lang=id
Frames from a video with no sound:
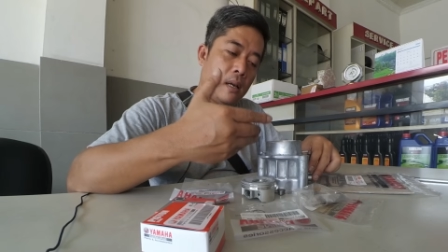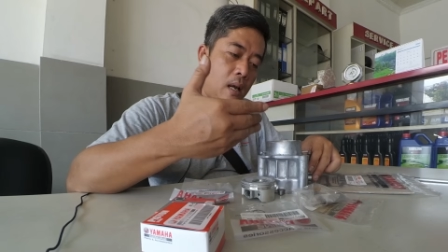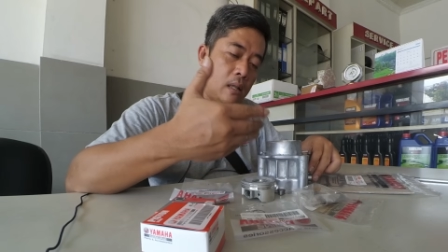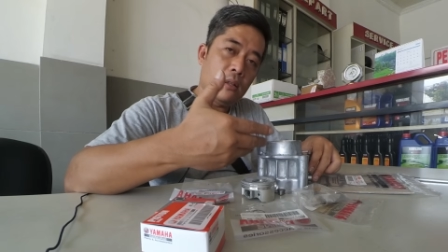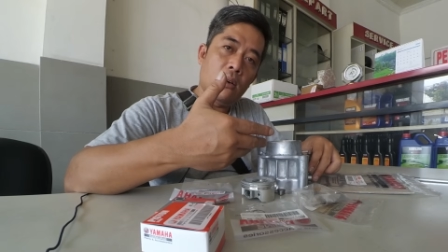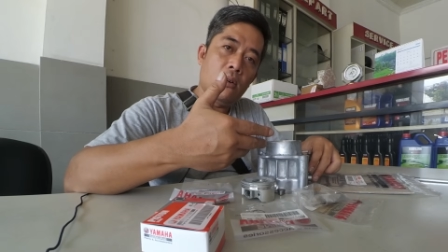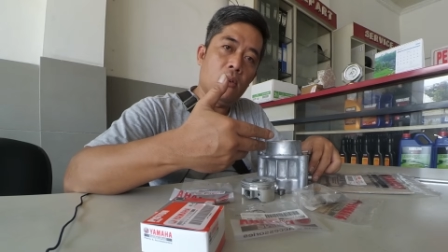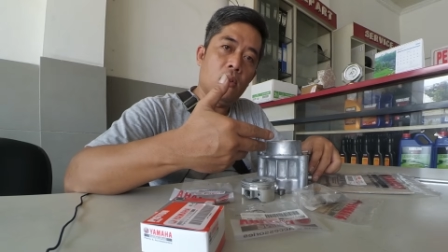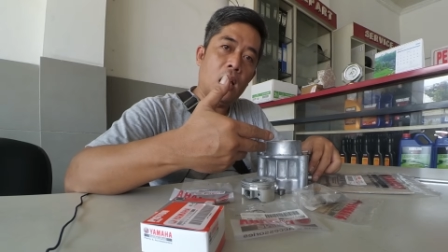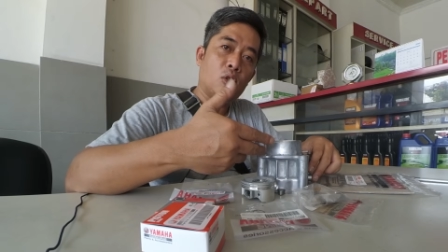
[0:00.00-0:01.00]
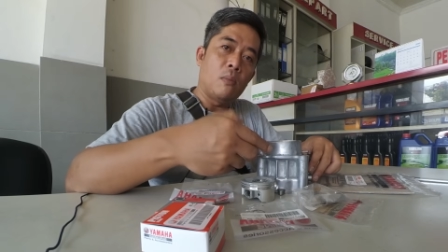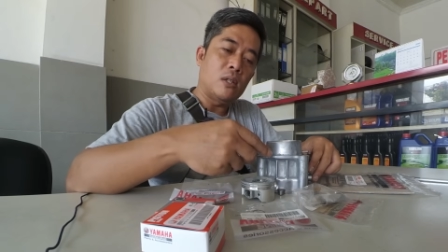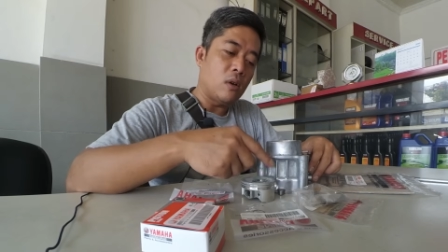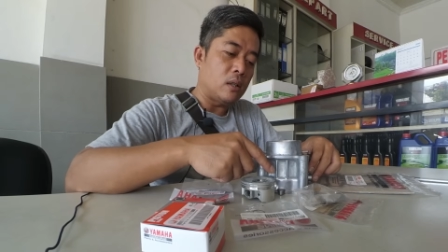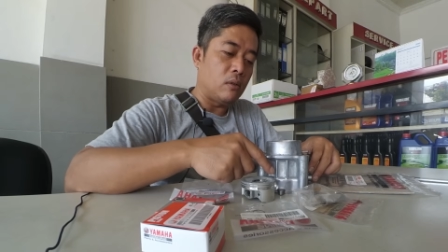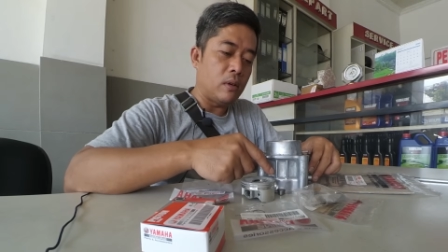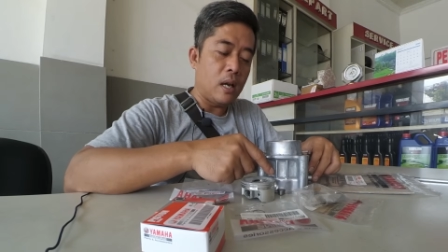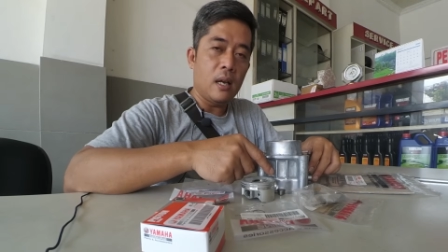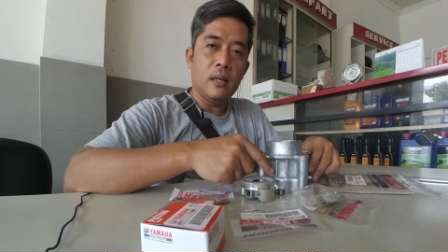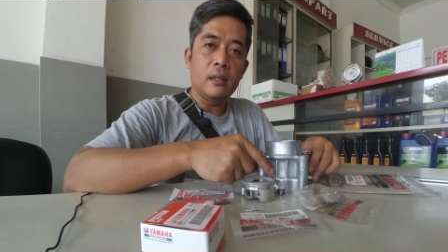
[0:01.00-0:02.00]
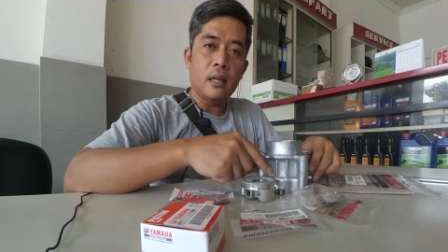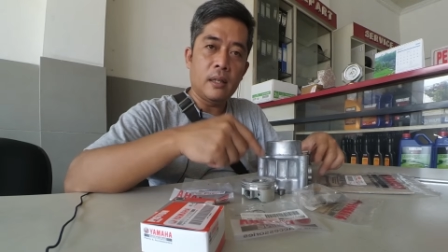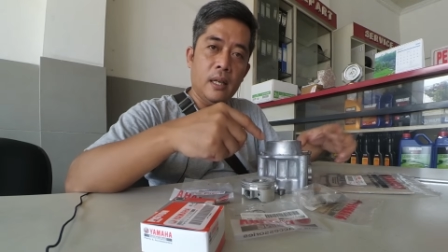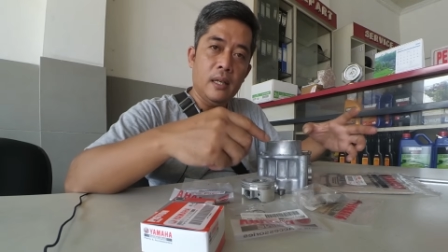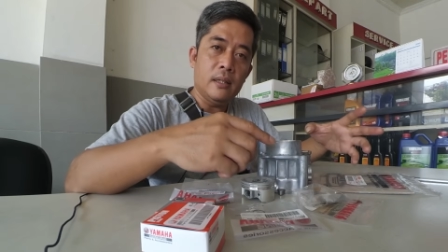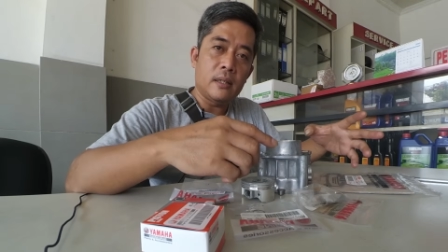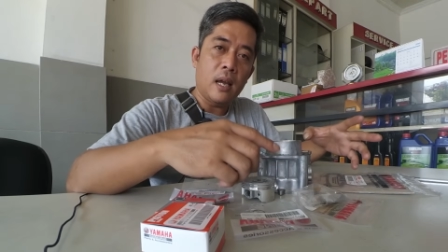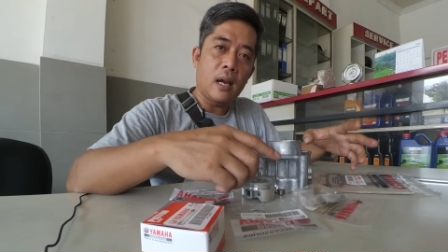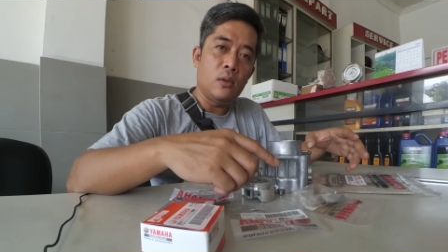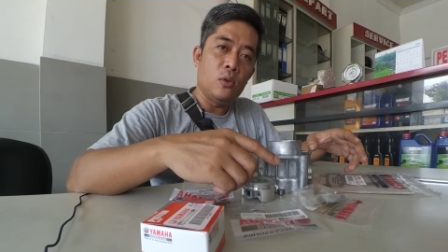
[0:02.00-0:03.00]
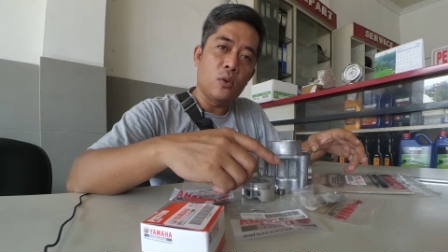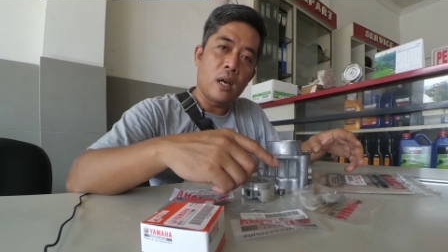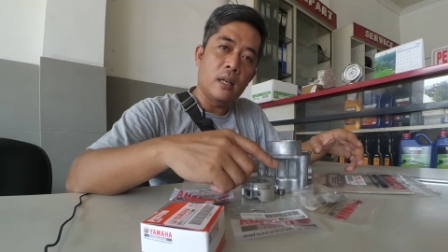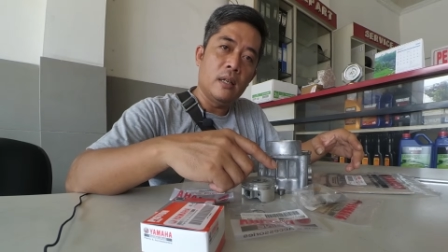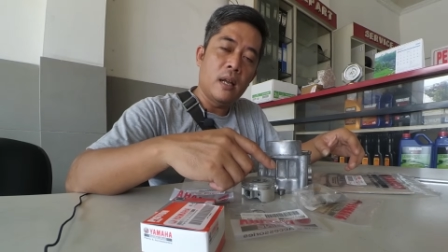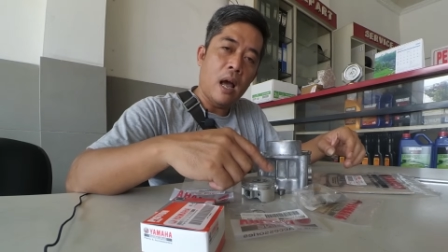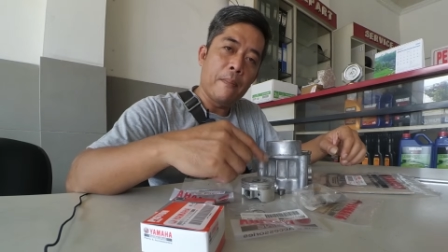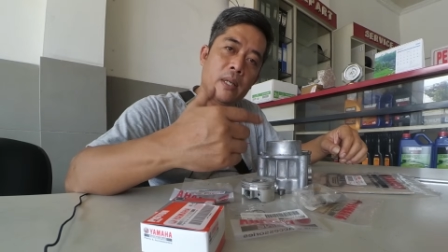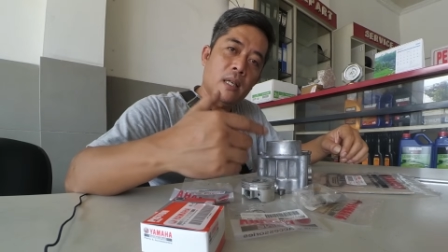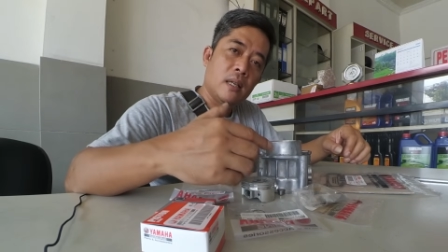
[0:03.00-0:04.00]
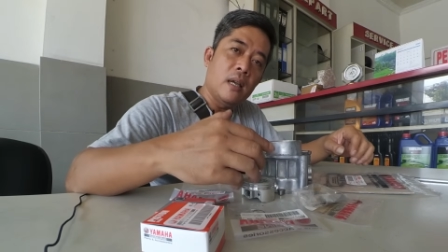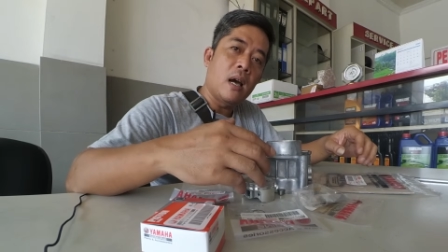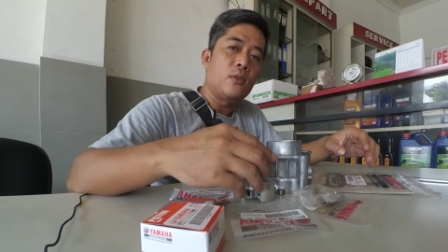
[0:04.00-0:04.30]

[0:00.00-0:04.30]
atau langsung masuk atau enggak nanti saya akan tunjukkan apa saja yang